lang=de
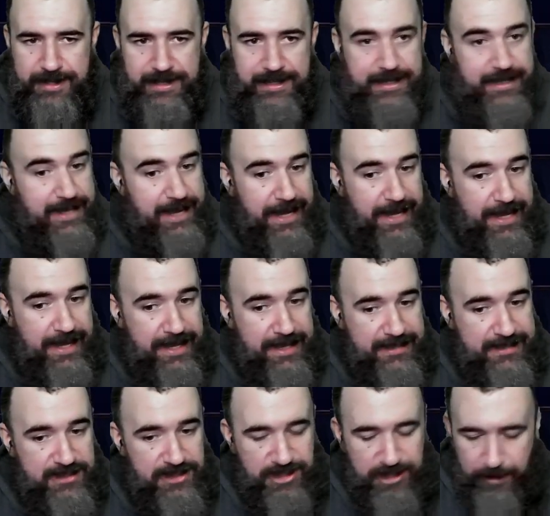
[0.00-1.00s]

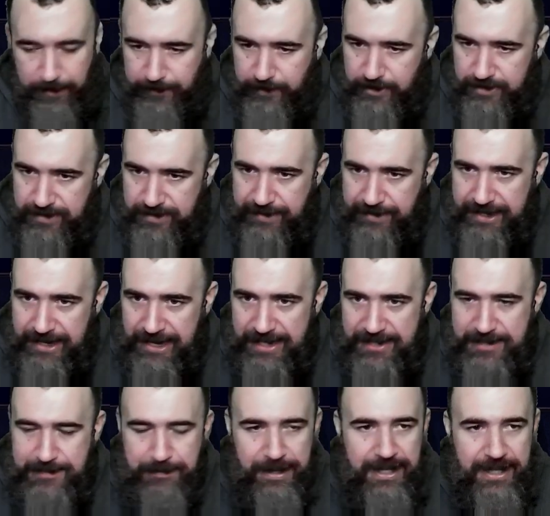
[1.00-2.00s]
Das schauen wir uns aber gleich
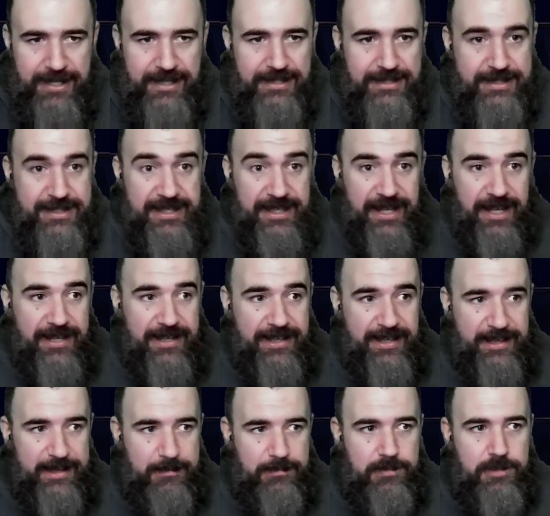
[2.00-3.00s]
mal direkt
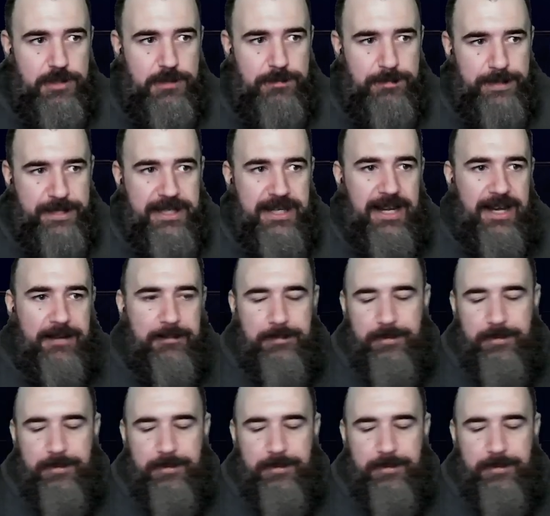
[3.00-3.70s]
im Spiel an,